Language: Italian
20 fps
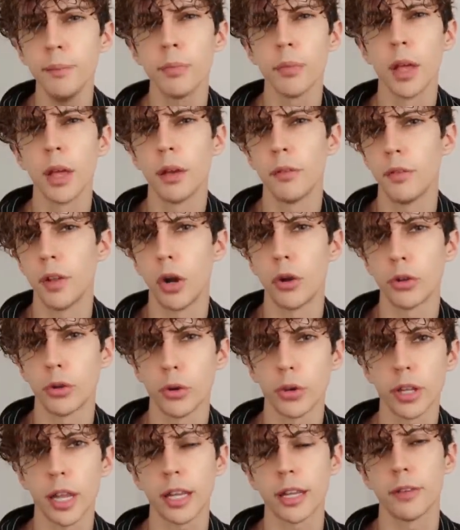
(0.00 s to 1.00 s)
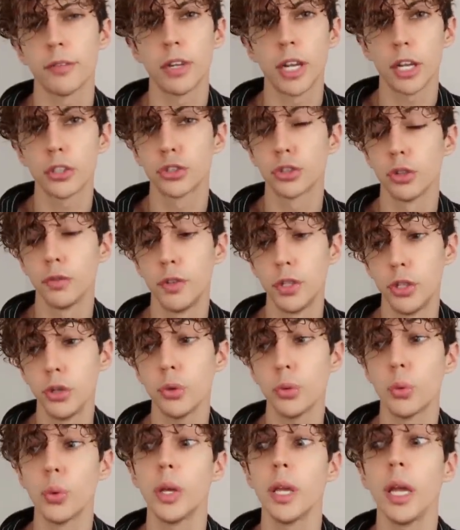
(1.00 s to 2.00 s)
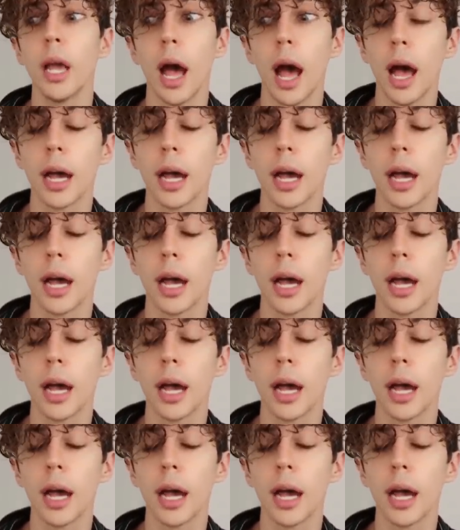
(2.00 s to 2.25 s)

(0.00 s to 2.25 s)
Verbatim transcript: A, ve lo ricordate, vi lascio il video qui,